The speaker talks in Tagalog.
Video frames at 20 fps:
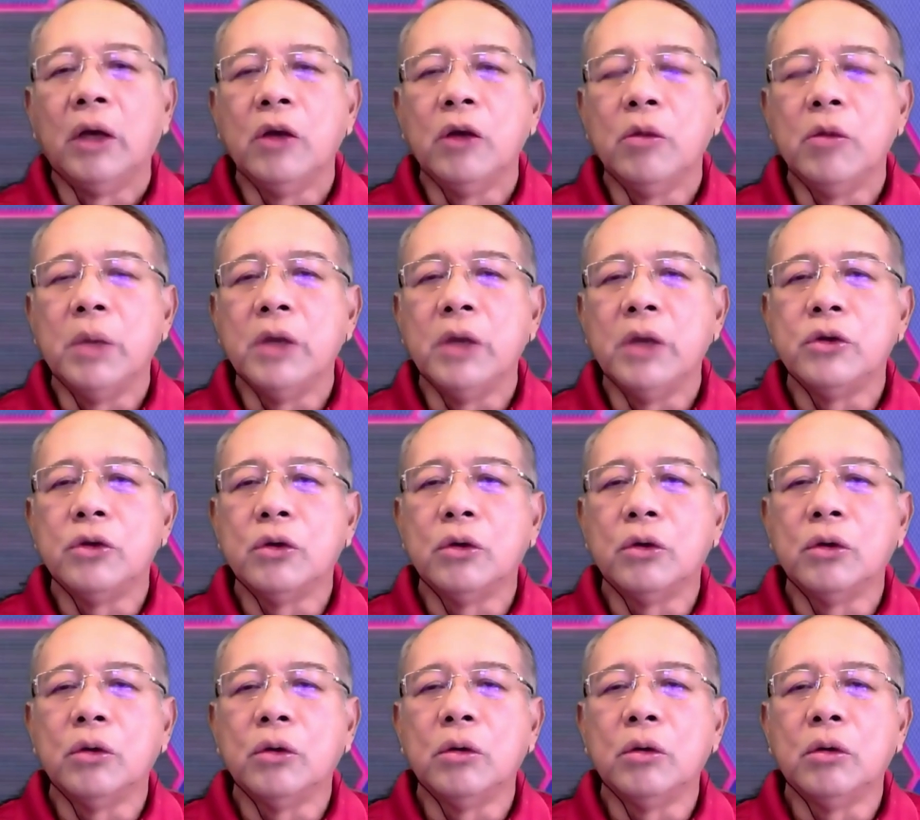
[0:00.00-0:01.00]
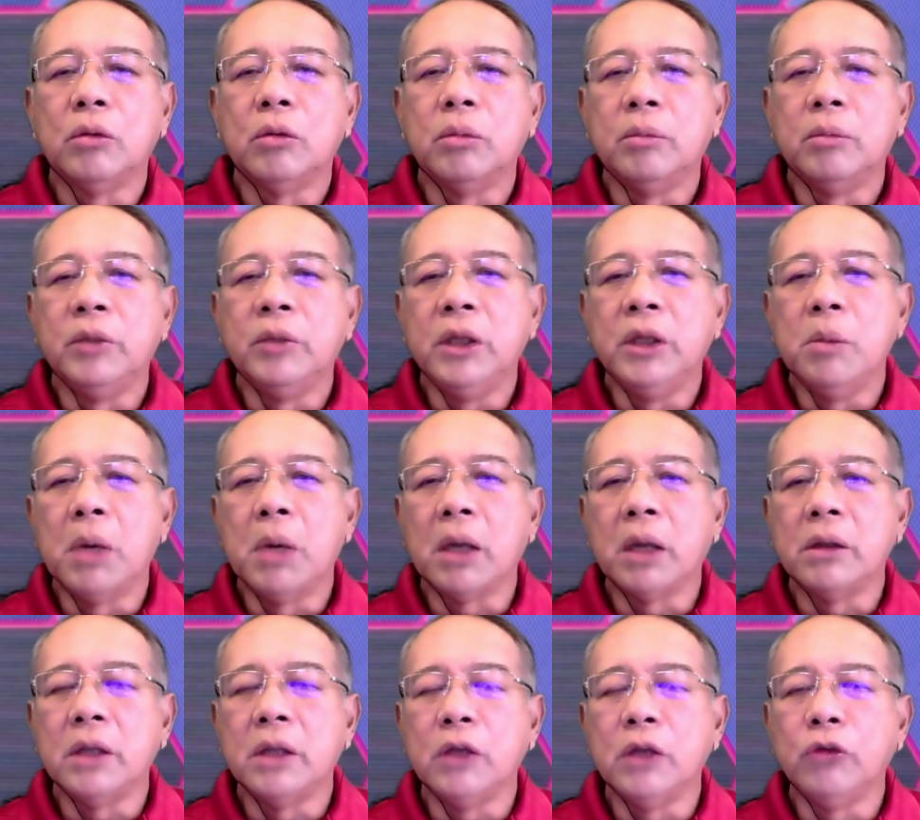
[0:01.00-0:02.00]
medyo di
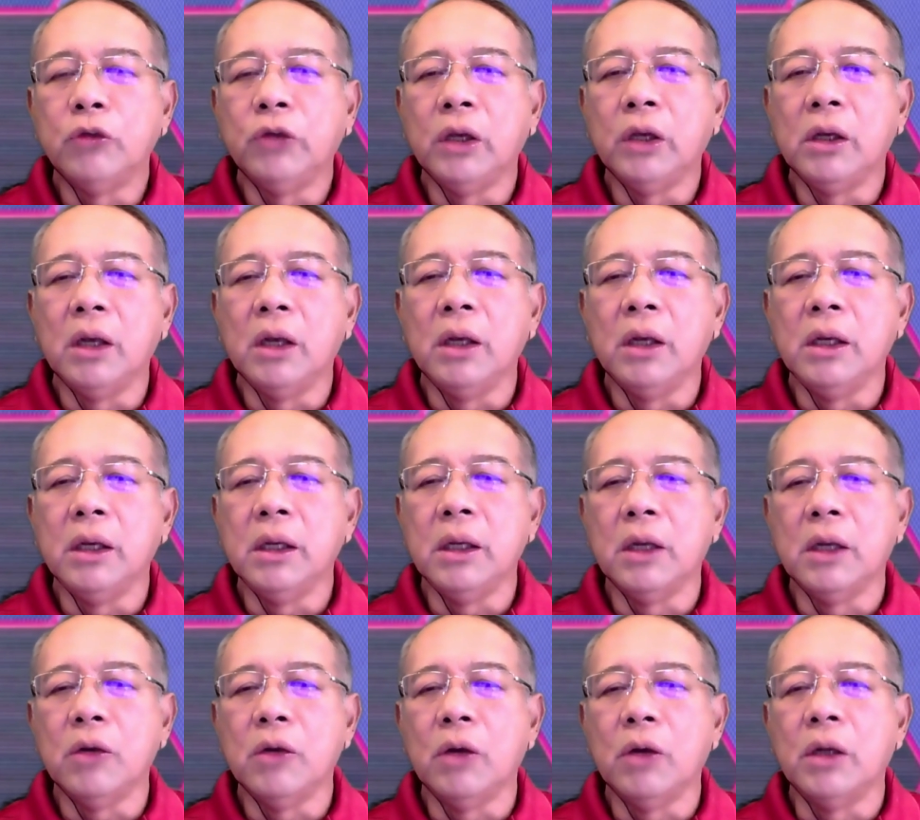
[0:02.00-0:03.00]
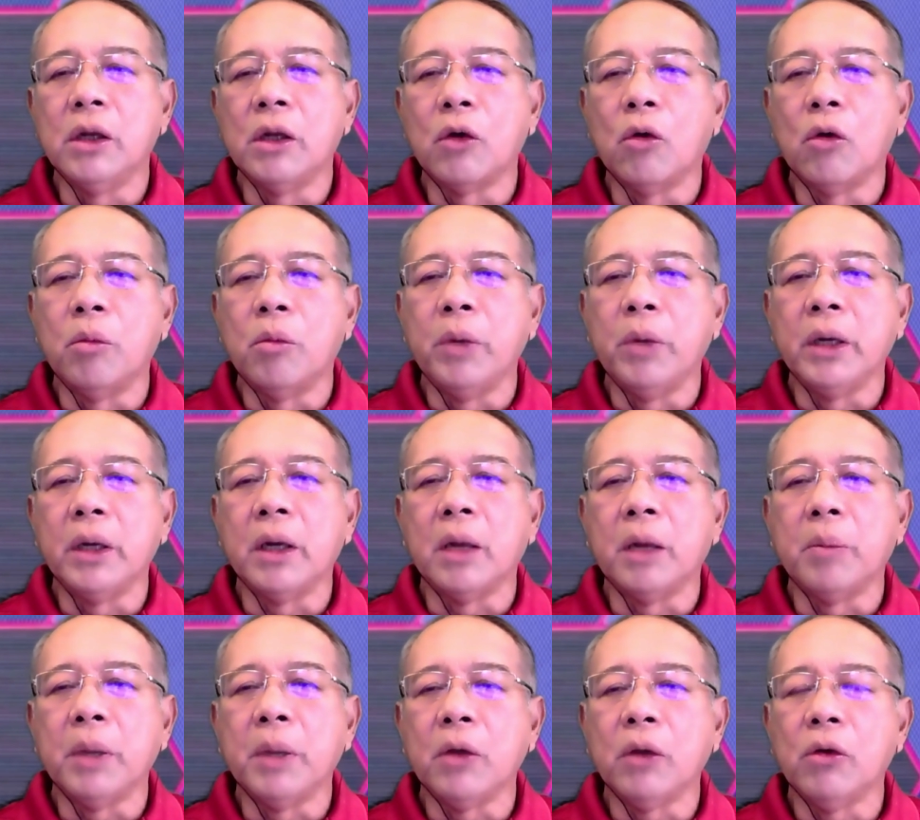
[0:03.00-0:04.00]
maganda yung signal ni ano ah, ni Robert ha. Ah.
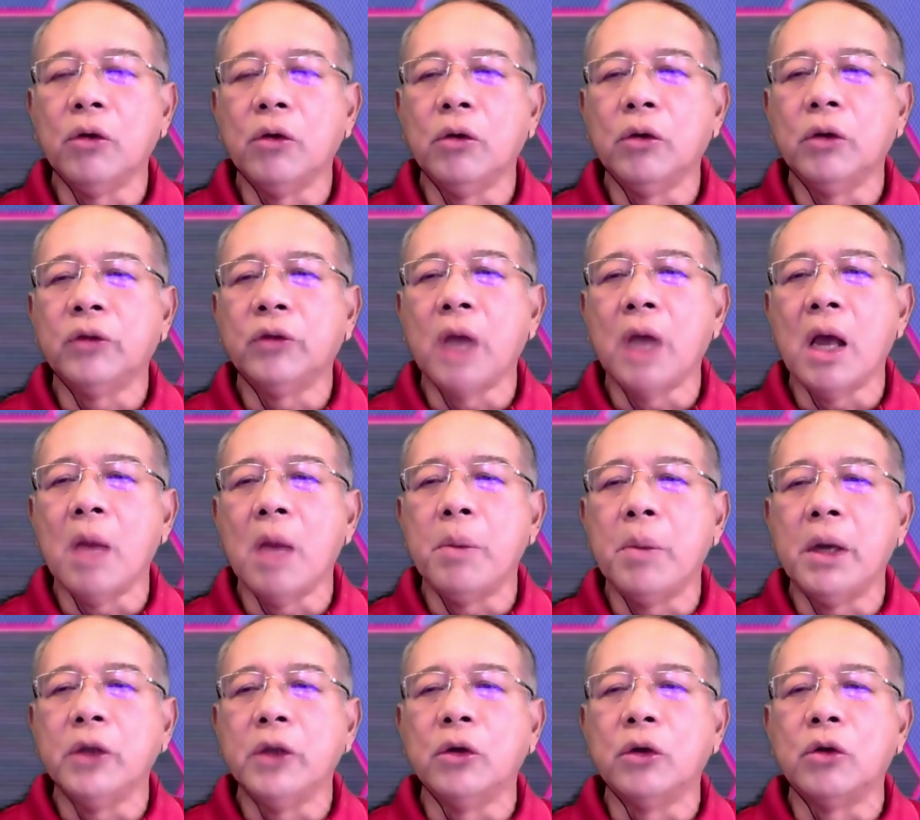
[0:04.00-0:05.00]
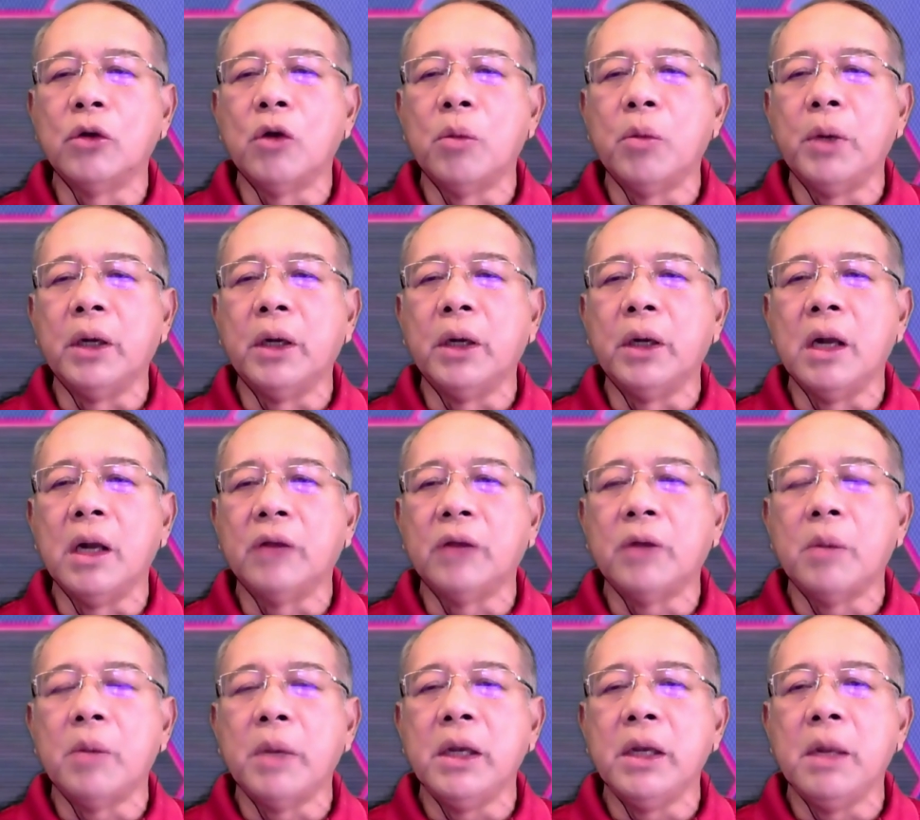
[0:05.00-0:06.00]
Pero saan ka ba kayo, Robert? Nasa
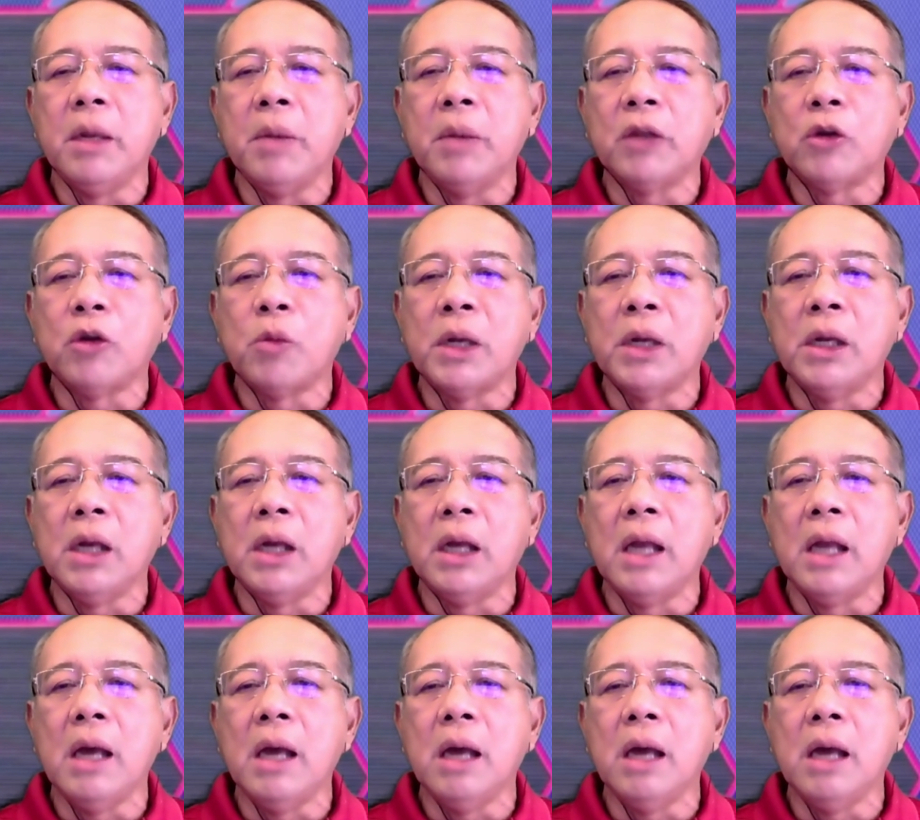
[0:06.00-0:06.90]
May uh, Metro Manila ka lang?